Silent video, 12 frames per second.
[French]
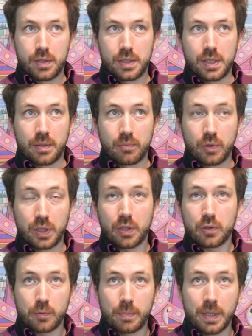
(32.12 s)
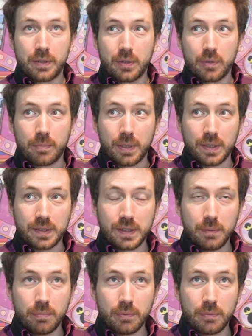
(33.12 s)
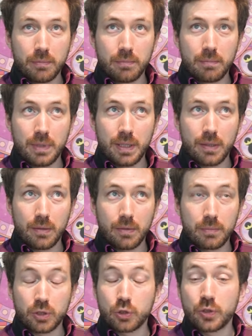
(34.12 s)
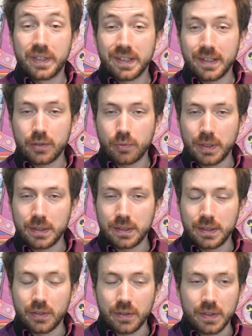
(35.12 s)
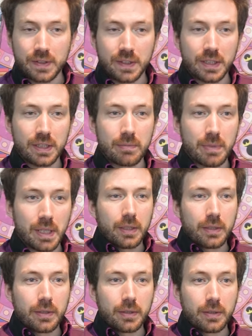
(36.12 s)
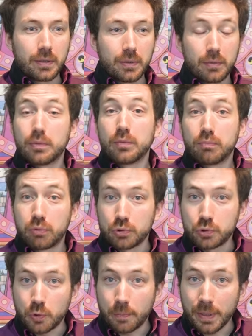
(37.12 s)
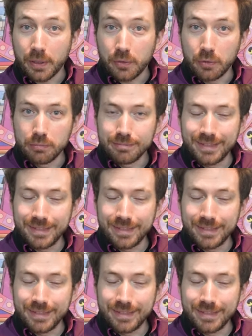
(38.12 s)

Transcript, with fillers: ça ne me dérange pas dans le principe, mais euh, parce que je déteste Wendy dans le dessin animé. Euh, bonjour, pardon.